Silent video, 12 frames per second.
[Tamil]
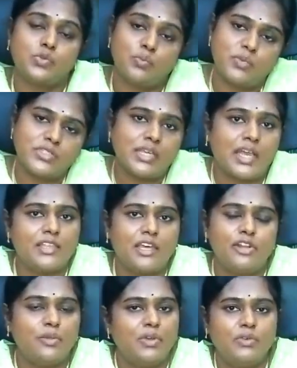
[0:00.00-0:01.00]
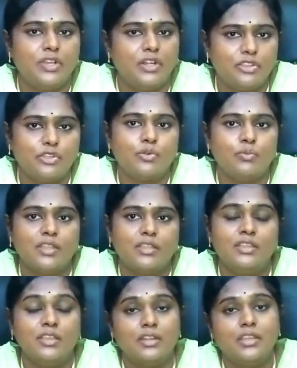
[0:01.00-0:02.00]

ரொம்ப சாதாரணமாகவும் எடுத்துக்க முடியாது